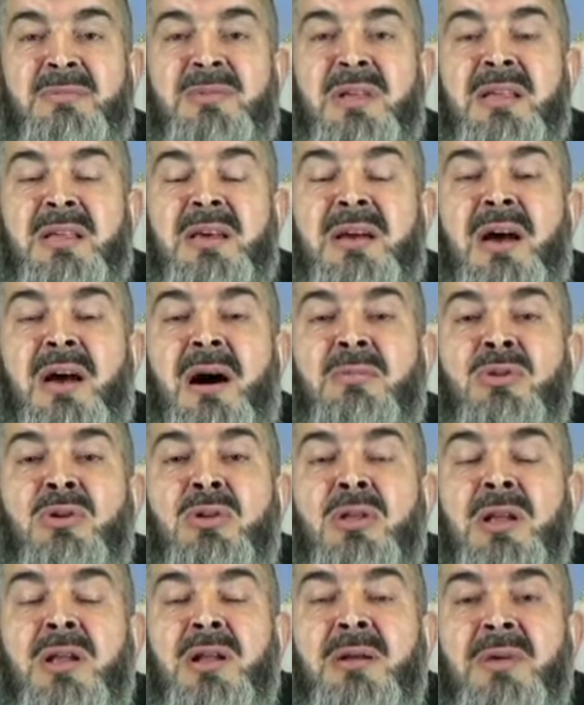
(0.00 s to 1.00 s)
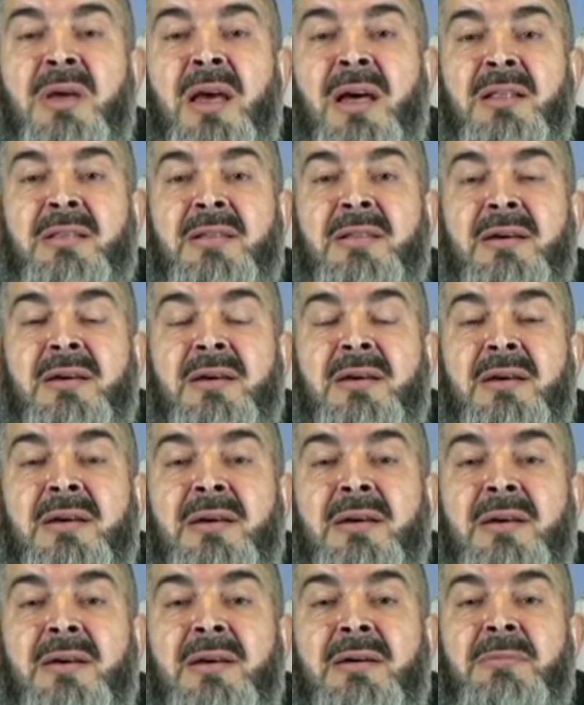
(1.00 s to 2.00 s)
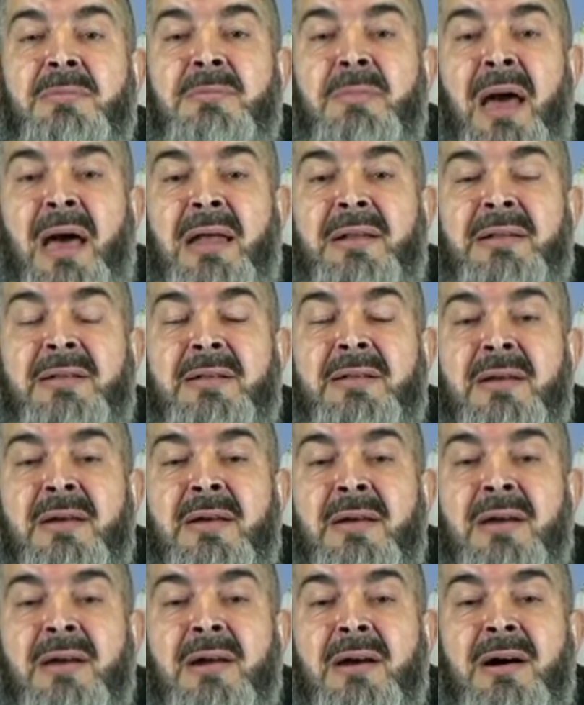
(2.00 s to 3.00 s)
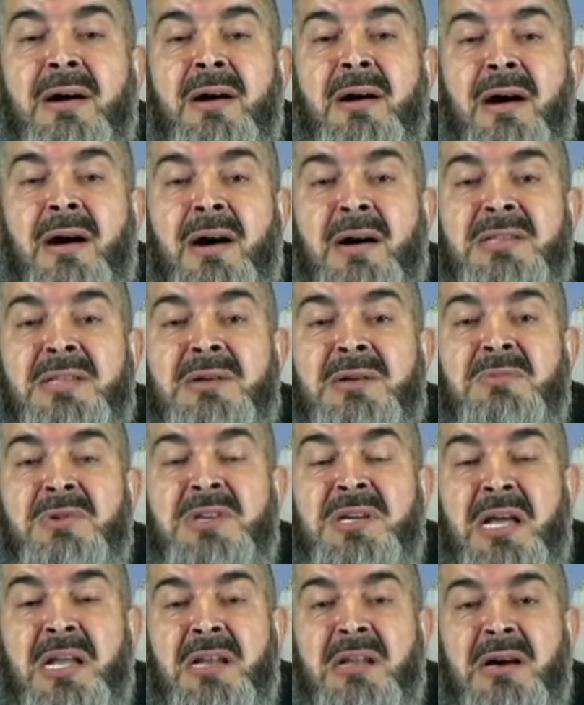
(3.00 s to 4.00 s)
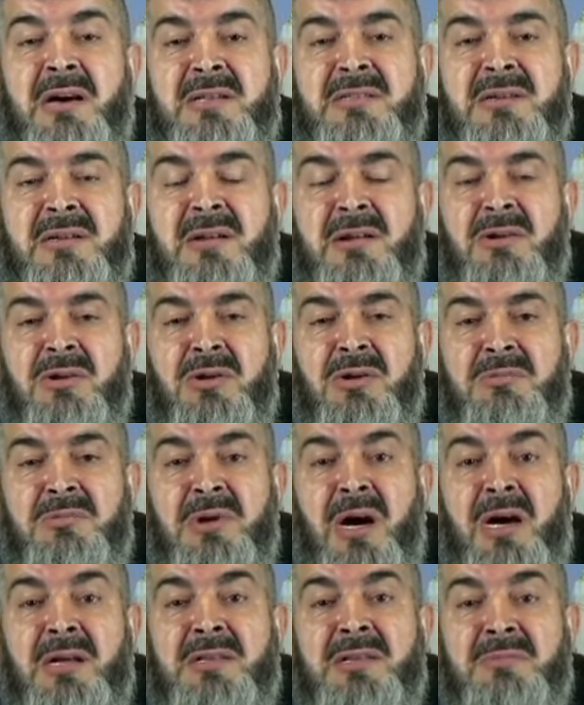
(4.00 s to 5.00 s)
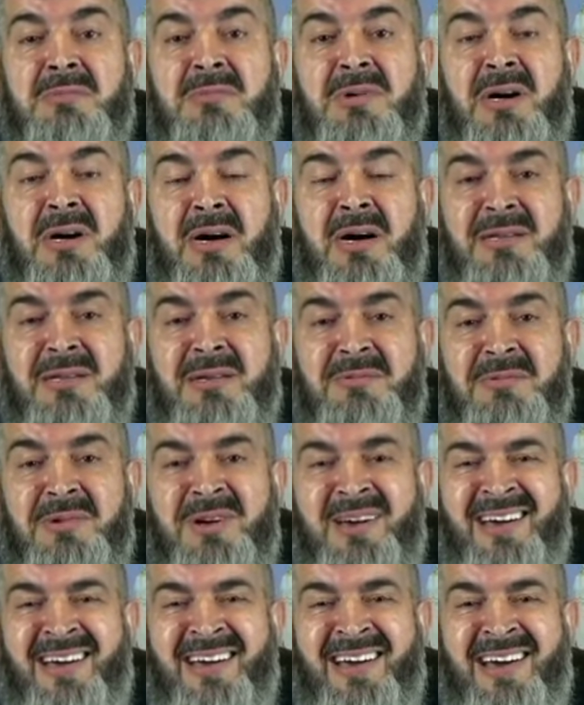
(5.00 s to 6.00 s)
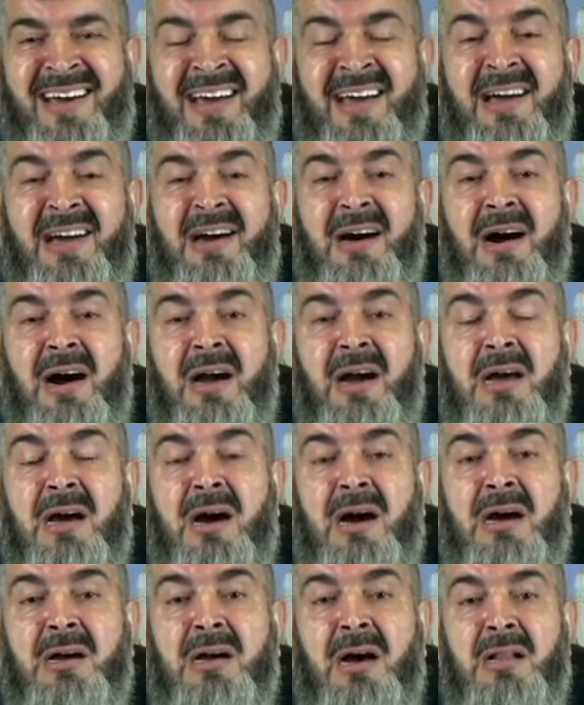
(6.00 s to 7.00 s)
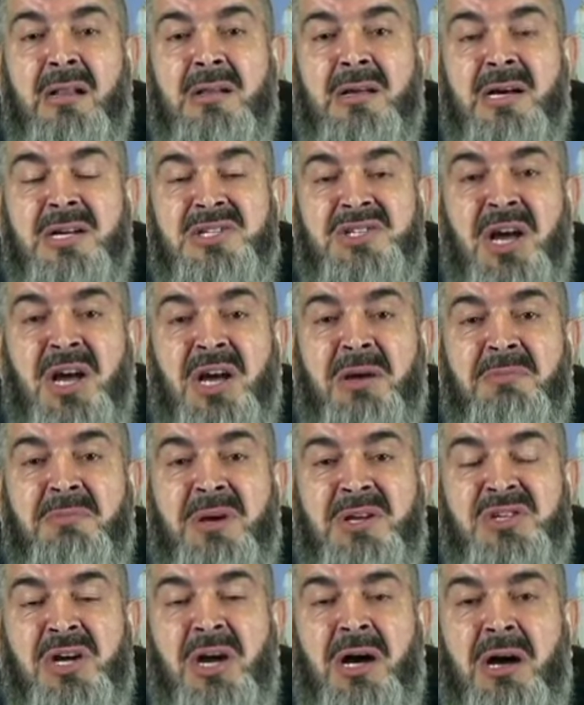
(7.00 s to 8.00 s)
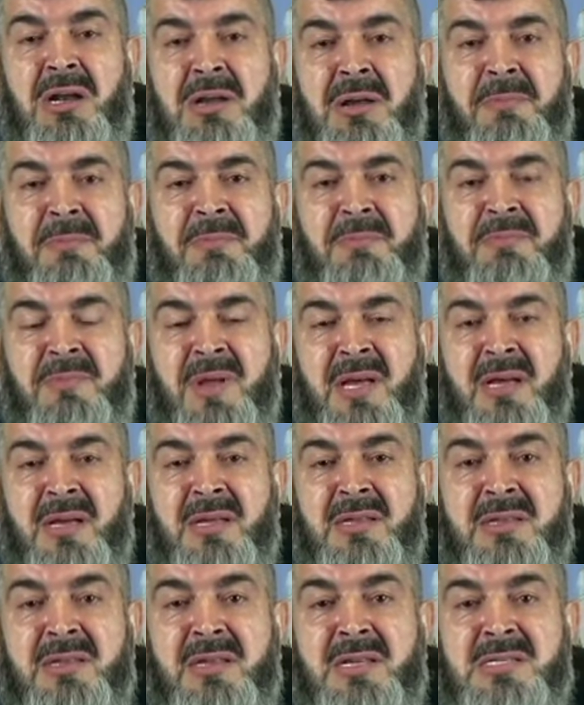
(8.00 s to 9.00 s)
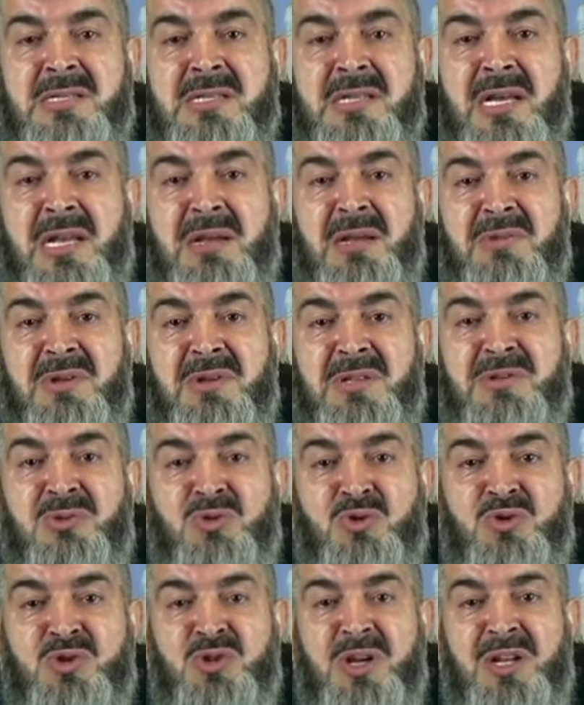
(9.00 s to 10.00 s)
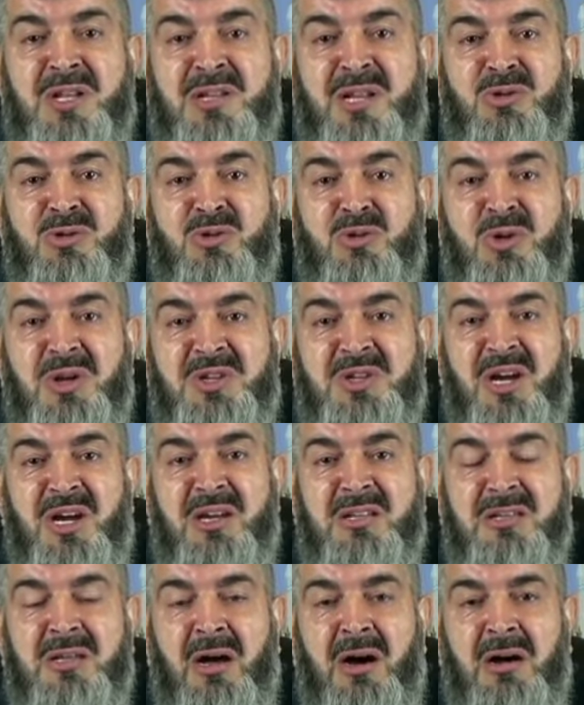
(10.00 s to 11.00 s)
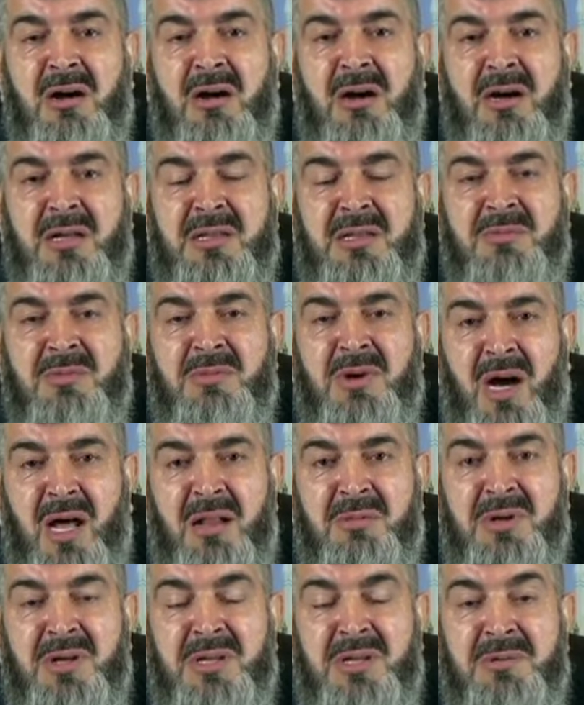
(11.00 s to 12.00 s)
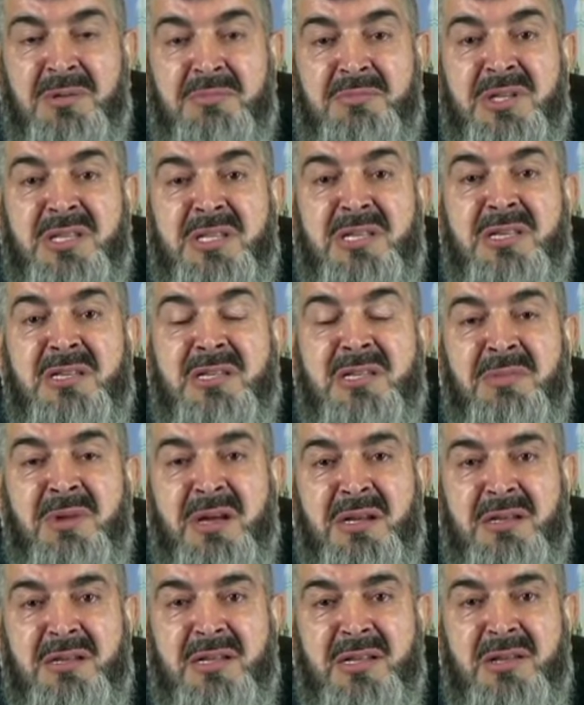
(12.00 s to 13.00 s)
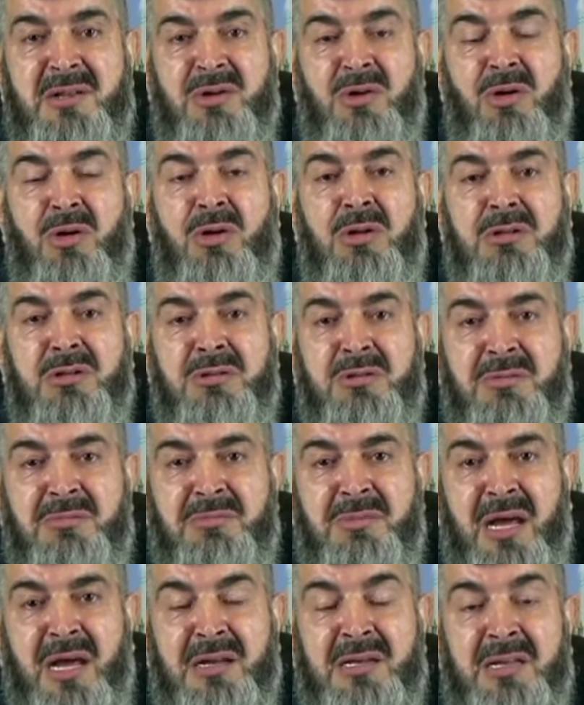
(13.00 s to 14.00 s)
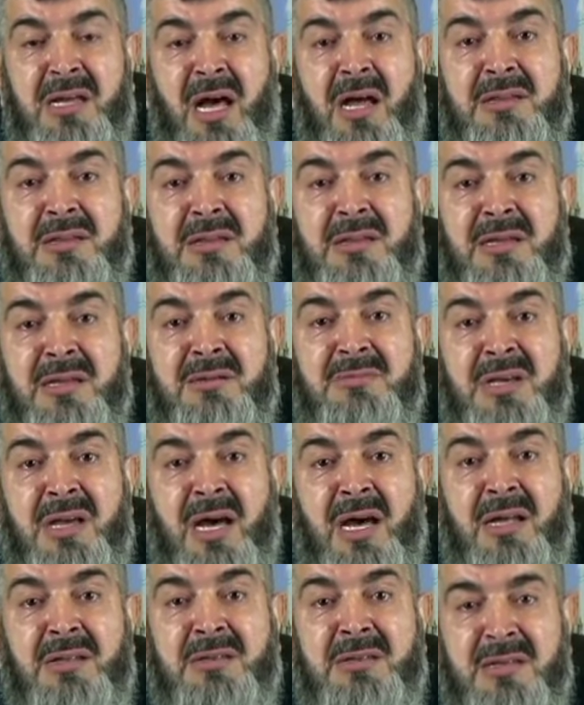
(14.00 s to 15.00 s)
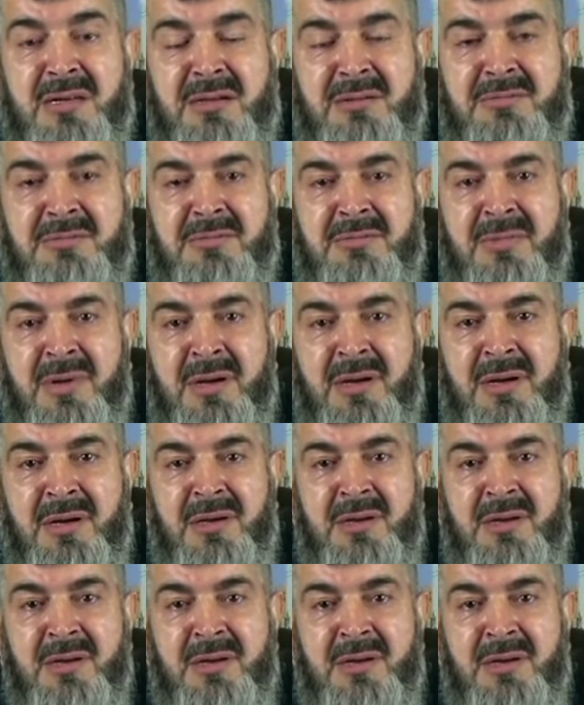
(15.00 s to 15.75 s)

Benim dedi kablolarım yandı. Ben adımı yeni hatırlıyorum. Adımı adımı. Ayağa kalkacak mecalim Dizlerimin üzerinde duracak takadim kalmadı. Bitirdi beni dedi. Öldüm ben, yandım, yandım.